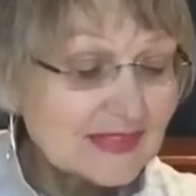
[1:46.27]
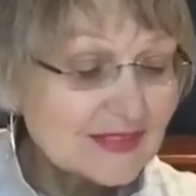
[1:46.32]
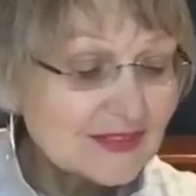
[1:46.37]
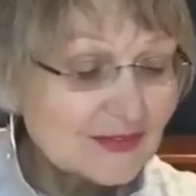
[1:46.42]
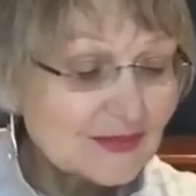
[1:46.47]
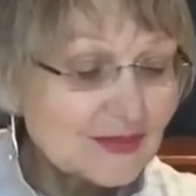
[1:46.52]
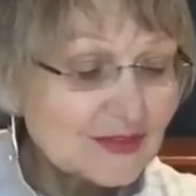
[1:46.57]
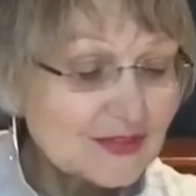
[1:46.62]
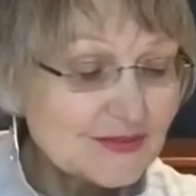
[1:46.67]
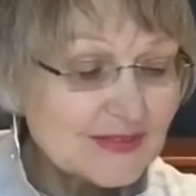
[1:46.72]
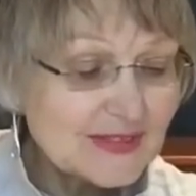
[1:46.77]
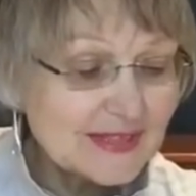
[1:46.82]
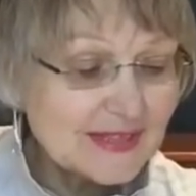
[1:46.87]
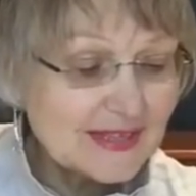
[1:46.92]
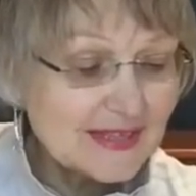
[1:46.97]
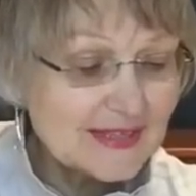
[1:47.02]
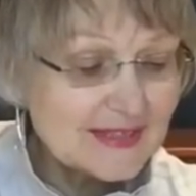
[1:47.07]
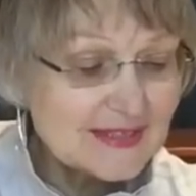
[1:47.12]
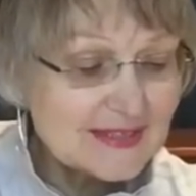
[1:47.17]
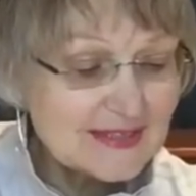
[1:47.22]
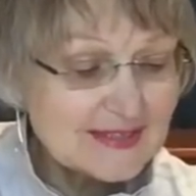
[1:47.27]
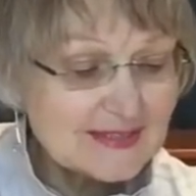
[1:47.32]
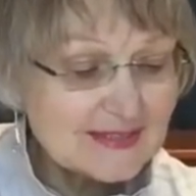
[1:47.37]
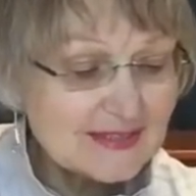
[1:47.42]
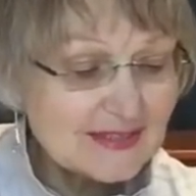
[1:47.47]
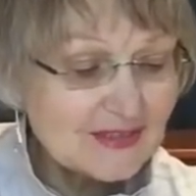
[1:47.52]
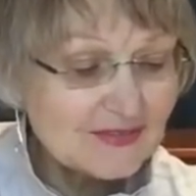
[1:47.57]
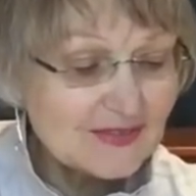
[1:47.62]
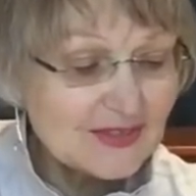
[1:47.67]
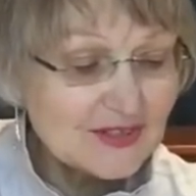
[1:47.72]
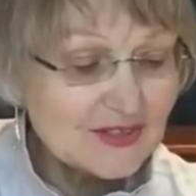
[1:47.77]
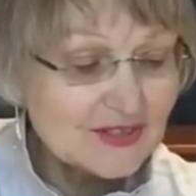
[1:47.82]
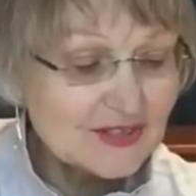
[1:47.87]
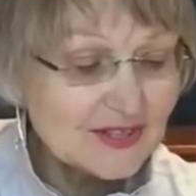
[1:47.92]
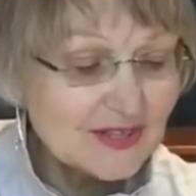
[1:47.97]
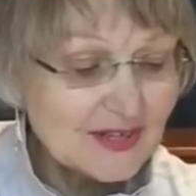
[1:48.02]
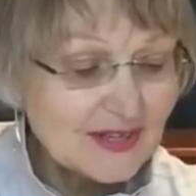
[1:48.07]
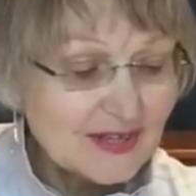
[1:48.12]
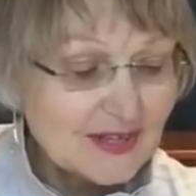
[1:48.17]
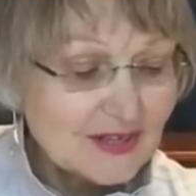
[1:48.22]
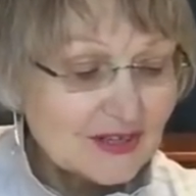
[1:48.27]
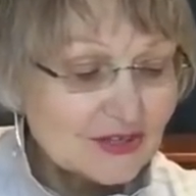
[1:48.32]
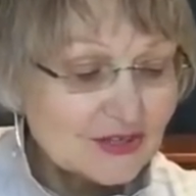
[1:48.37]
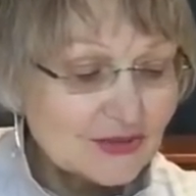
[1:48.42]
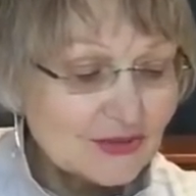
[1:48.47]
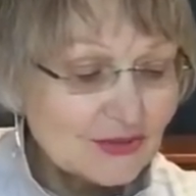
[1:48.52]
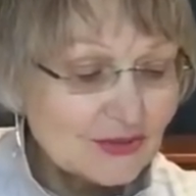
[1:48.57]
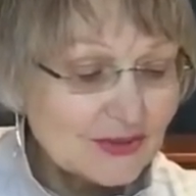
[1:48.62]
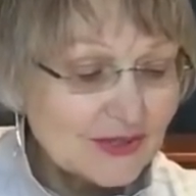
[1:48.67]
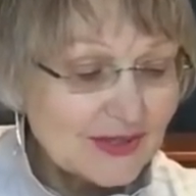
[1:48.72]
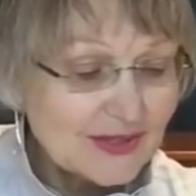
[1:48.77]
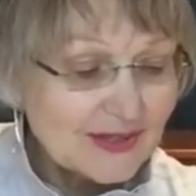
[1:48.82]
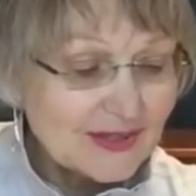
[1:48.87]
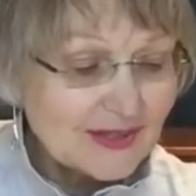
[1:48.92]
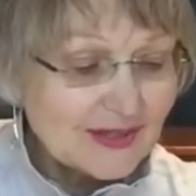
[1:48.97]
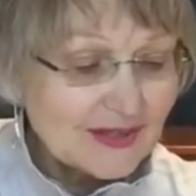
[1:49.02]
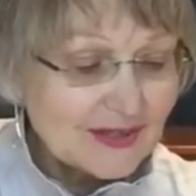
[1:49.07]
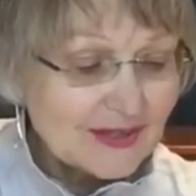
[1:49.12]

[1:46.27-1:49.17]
И тоже вот такая интересная вещь, что